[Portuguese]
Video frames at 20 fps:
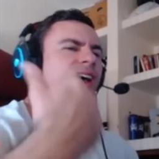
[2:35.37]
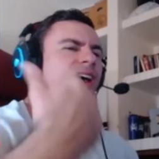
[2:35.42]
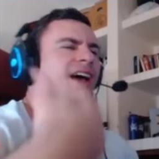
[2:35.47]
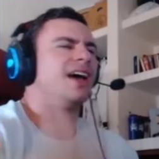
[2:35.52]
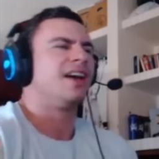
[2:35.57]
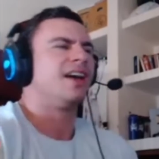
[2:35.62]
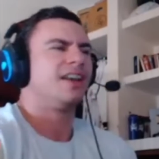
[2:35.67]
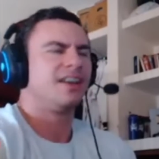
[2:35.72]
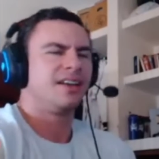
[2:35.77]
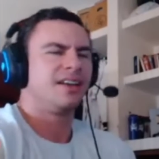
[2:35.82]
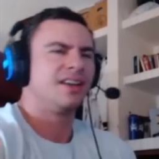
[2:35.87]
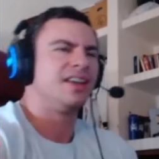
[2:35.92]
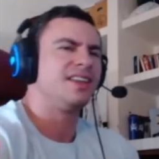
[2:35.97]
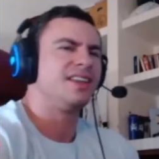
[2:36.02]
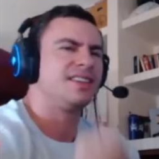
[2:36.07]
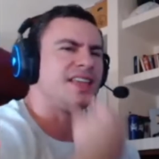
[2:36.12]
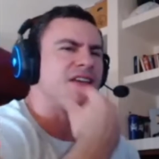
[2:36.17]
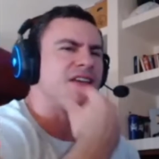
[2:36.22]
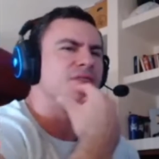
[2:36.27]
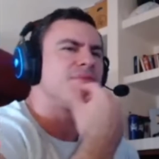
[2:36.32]
Ah,
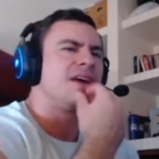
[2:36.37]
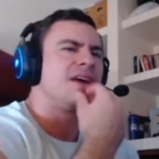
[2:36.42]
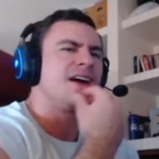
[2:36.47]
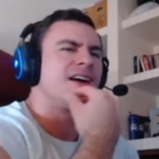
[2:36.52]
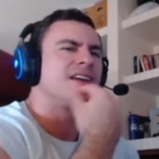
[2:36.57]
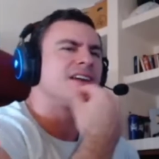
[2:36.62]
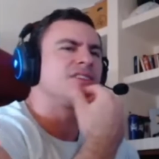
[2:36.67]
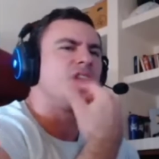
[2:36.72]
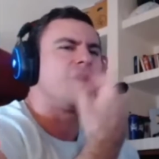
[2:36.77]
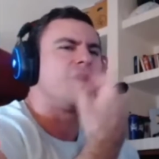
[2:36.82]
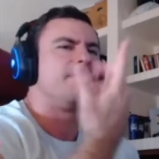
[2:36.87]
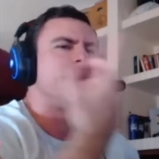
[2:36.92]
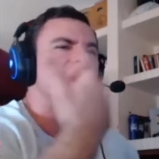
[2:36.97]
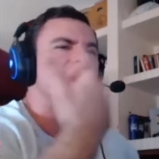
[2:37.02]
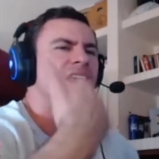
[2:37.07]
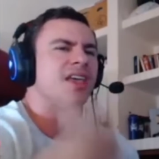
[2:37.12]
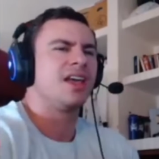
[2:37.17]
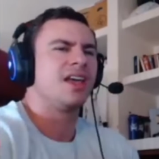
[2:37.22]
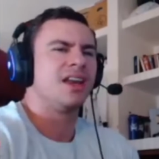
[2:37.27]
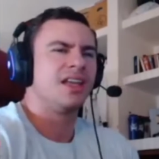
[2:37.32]
ele tem uma
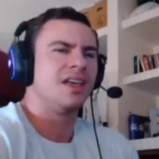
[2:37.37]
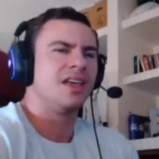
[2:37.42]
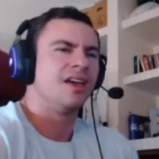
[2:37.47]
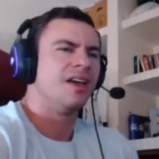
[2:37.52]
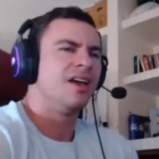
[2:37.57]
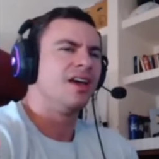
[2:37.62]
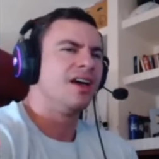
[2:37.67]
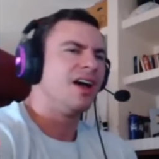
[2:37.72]
dobrinha ali.